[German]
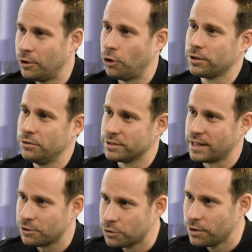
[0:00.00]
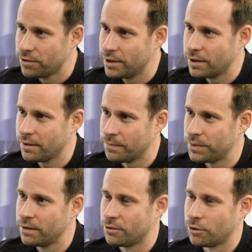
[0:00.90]
auch die Versandlogistik
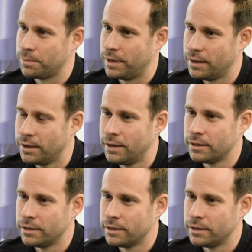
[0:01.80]
ist da dabei.